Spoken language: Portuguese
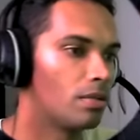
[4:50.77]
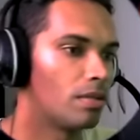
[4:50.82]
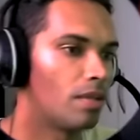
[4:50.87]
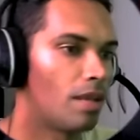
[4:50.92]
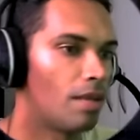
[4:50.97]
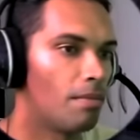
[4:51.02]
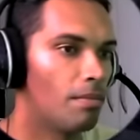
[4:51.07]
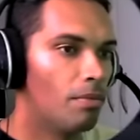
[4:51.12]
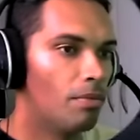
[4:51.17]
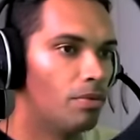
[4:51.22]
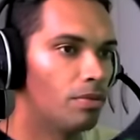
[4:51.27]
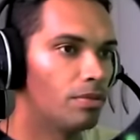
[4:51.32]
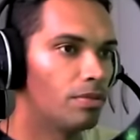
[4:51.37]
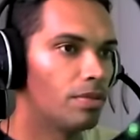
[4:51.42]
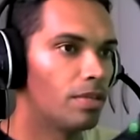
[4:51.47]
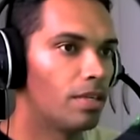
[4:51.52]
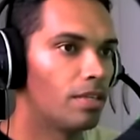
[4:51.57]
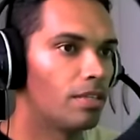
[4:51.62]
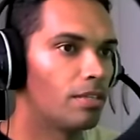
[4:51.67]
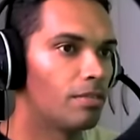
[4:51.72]
Tá muito
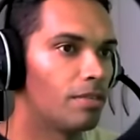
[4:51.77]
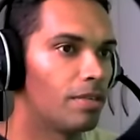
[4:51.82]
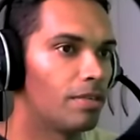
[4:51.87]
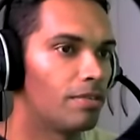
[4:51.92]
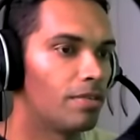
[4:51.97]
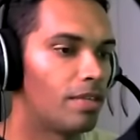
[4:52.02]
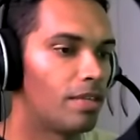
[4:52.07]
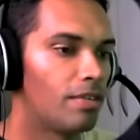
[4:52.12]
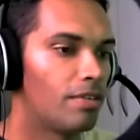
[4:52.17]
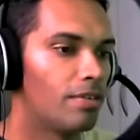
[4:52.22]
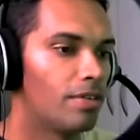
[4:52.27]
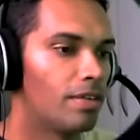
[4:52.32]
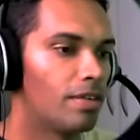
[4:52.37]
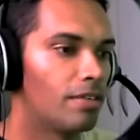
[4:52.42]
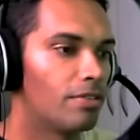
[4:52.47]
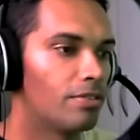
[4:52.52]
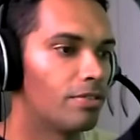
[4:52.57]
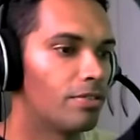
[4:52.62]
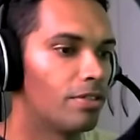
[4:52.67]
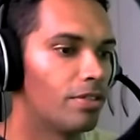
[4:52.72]
grandão pra não tá no
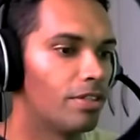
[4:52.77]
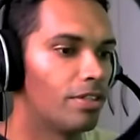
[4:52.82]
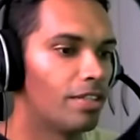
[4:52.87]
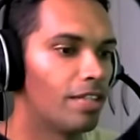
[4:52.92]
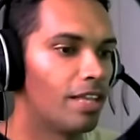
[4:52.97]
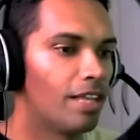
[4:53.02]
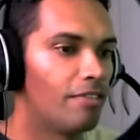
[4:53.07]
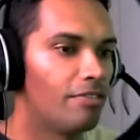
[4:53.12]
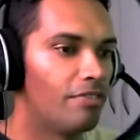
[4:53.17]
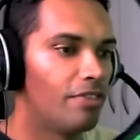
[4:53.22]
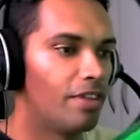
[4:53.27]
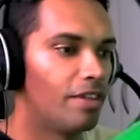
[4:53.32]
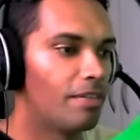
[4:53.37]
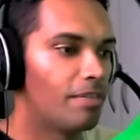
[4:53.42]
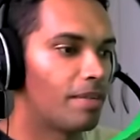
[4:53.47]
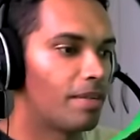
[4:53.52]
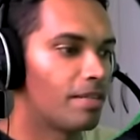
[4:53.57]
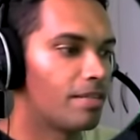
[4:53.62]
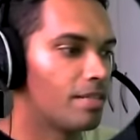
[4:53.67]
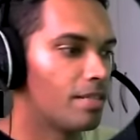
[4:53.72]
ranking. Eu tô doido que ele venha
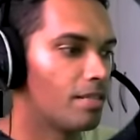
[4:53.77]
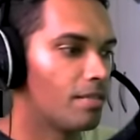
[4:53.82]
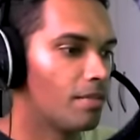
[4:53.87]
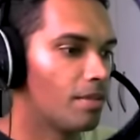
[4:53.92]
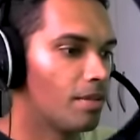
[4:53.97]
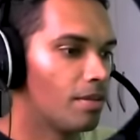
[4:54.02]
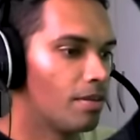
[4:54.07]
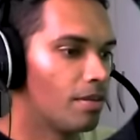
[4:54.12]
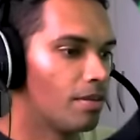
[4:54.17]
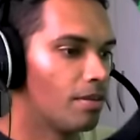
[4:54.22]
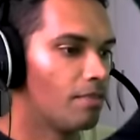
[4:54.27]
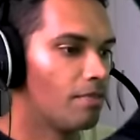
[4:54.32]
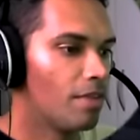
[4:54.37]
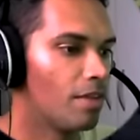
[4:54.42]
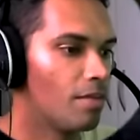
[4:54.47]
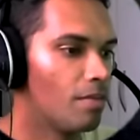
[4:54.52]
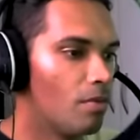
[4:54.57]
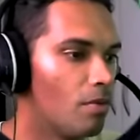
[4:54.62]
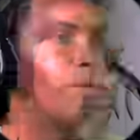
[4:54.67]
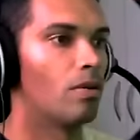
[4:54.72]
pra cima.
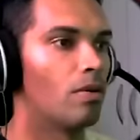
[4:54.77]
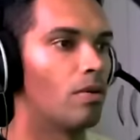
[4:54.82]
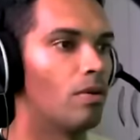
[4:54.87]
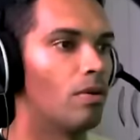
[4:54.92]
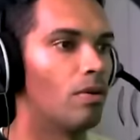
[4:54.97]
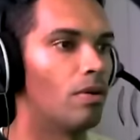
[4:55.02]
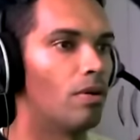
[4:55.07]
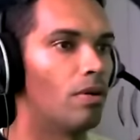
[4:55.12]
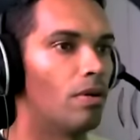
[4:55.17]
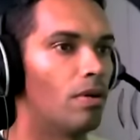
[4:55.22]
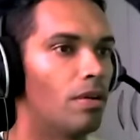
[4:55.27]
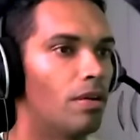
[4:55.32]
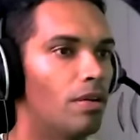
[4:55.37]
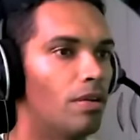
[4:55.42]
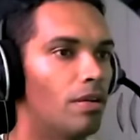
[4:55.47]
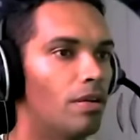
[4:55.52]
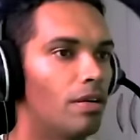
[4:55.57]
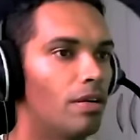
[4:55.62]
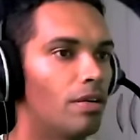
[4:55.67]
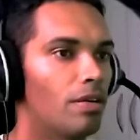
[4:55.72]
Vem, mon.
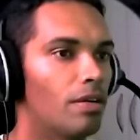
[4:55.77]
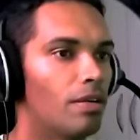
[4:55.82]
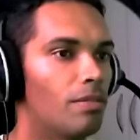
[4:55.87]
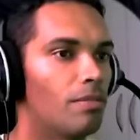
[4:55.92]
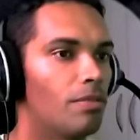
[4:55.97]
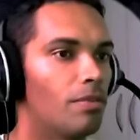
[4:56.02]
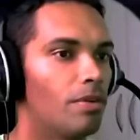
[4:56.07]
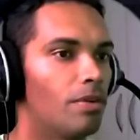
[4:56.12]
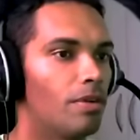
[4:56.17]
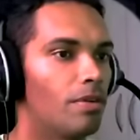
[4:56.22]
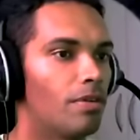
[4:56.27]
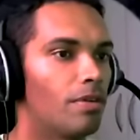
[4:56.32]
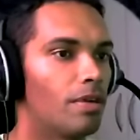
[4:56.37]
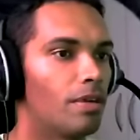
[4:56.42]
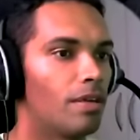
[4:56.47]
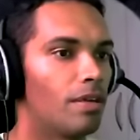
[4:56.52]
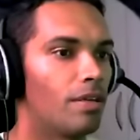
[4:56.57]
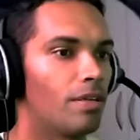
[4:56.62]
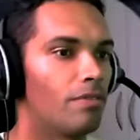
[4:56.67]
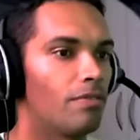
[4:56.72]
Olha, olha, alguém morreu
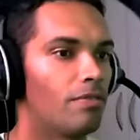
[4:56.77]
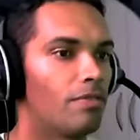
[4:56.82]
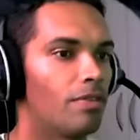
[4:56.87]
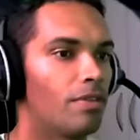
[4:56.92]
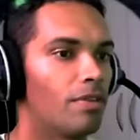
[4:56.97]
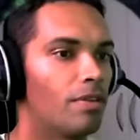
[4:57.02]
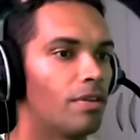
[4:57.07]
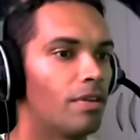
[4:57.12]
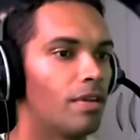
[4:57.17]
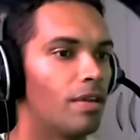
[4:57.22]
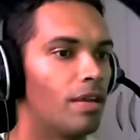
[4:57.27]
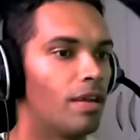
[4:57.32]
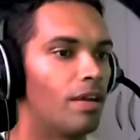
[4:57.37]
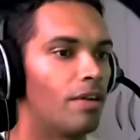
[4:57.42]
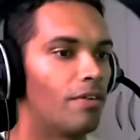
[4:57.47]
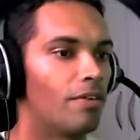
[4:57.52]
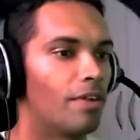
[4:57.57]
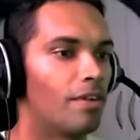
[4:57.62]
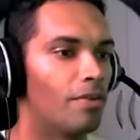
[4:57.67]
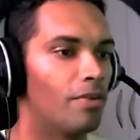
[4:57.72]
aqui, hein, filho.
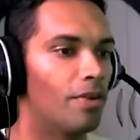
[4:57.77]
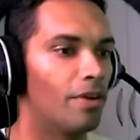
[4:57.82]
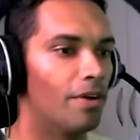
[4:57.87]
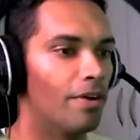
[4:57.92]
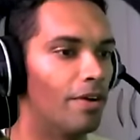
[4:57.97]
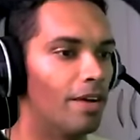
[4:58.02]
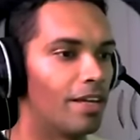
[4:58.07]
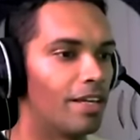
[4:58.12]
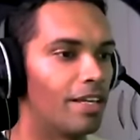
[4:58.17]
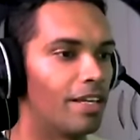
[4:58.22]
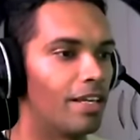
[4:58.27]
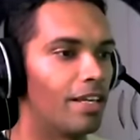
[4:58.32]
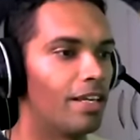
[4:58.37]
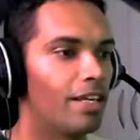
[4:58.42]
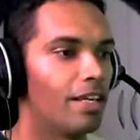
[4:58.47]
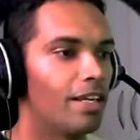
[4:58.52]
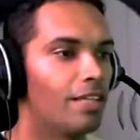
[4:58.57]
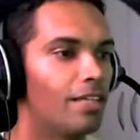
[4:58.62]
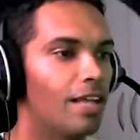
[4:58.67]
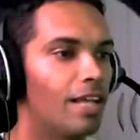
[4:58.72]
Alguém morreu
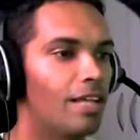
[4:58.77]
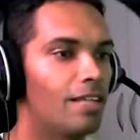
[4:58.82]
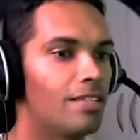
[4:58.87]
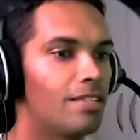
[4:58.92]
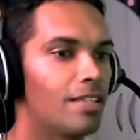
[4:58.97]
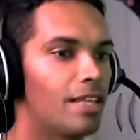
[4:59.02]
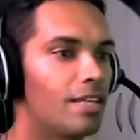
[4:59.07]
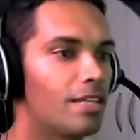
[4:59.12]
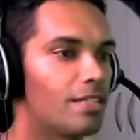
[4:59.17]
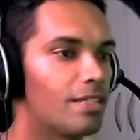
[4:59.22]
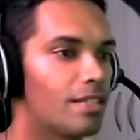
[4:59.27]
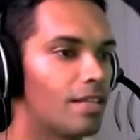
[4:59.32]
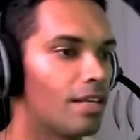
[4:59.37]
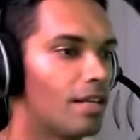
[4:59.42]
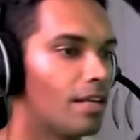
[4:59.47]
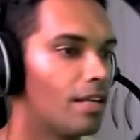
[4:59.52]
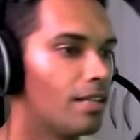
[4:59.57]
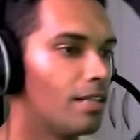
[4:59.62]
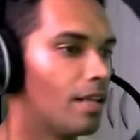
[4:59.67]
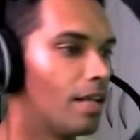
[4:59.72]
aqui, dá licença,
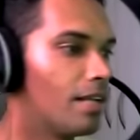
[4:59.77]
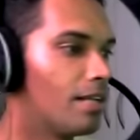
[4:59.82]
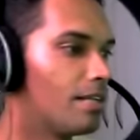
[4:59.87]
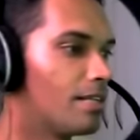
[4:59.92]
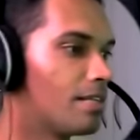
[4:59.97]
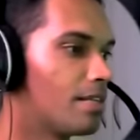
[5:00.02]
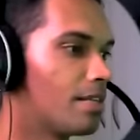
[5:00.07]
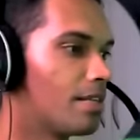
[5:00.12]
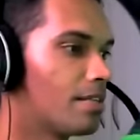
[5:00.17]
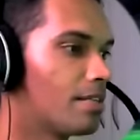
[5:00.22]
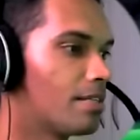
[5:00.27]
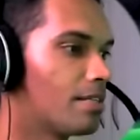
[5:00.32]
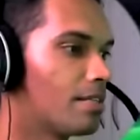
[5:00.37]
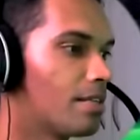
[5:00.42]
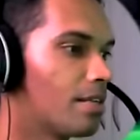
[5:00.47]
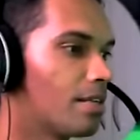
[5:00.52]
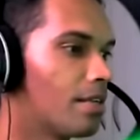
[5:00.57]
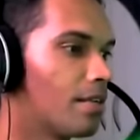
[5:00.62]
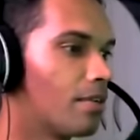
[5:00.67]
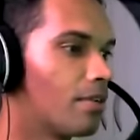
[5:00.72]
dá
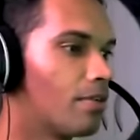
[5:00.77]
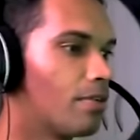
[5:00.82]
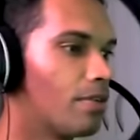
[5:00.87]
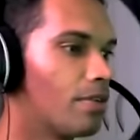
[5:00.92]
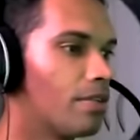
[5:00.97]
licença. Com